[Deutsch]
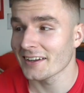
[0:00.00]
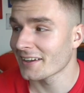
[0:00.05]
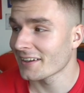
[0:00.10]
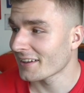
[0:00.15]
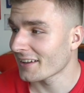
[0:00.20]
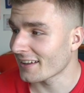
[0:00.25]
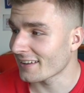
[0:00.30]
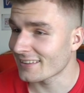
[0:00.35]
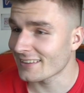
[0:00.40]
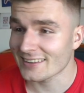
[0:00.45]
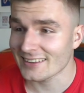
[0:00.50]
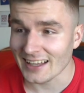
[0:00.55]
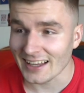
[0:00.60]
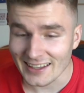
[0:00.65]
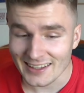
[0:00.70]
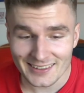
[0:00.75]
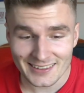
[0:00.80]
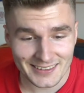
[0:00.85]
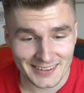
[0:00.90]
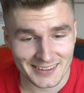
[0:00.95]
Es ist
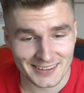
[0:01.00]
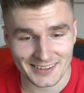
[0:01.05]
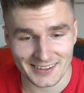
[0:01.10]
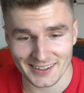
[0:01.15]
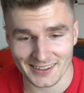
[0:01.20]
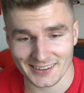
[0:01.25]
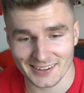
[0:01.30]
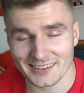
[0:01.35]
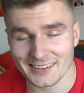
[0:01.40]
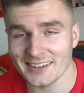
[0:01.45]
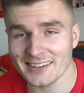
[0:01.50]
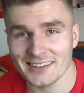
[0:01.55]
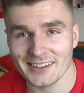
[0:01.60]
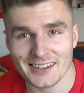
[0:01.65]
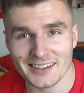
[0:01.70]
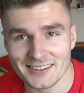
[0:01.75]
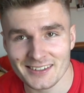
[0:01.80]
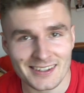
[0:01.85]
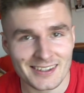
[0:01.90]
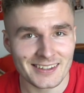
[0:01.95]
geisteskrank. Das geht in die
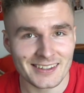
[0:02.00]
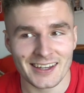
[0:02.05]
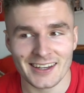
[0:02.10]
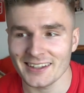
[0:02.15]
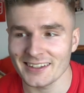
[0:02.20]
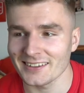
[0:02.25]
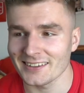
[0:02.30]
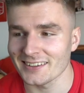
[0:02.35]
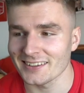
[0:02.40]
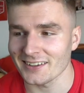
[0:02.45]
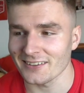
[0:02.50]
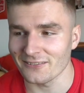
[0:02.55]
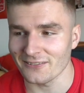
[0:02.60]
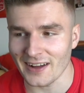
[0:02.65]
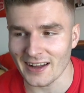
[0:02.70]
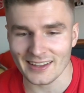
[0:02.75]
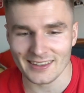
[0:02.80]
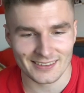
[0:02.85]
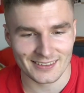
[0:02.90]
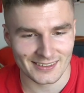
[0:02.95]
Geschichte ein, dieser
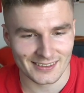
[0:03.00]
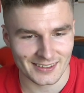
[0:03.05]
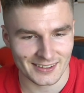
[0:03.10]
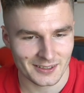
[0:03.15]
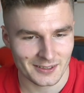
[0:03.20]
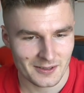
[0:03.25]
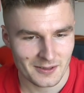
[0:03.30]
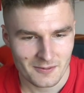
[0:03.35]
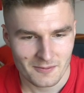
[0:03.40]
Wahnsinn hier.